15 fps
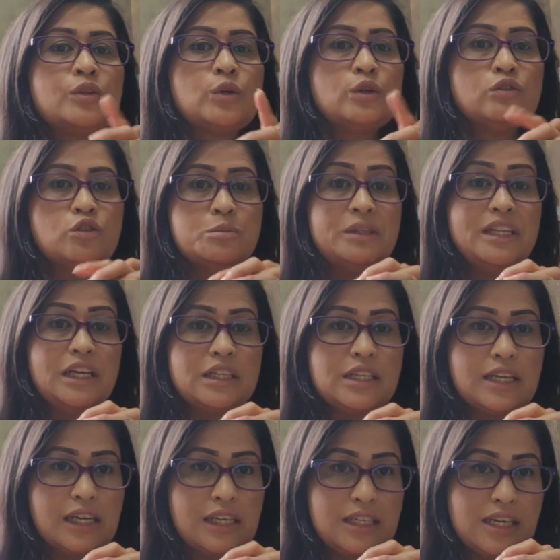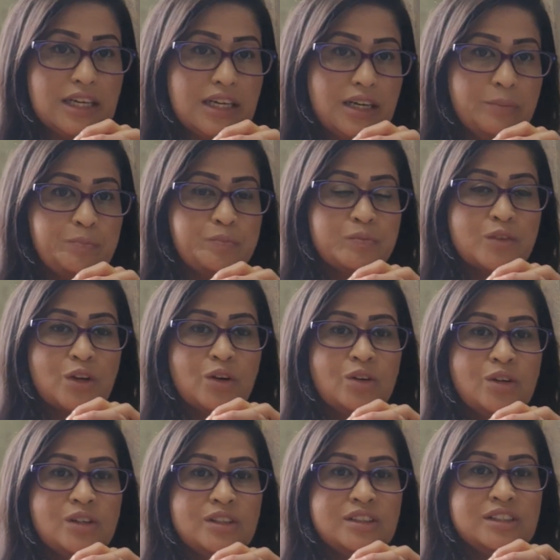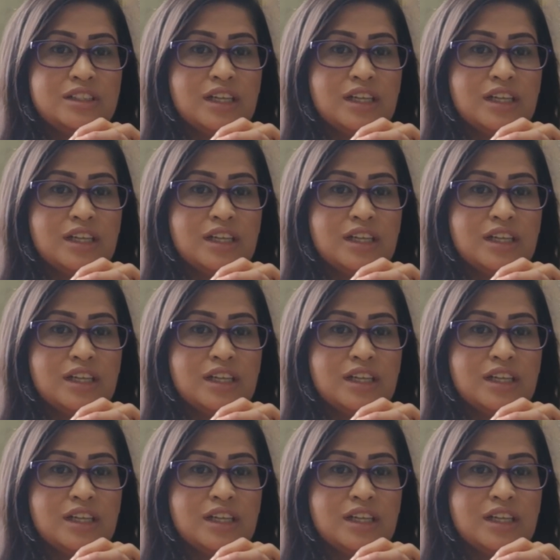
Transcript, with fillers: तो वो भी देखते रहिएगा और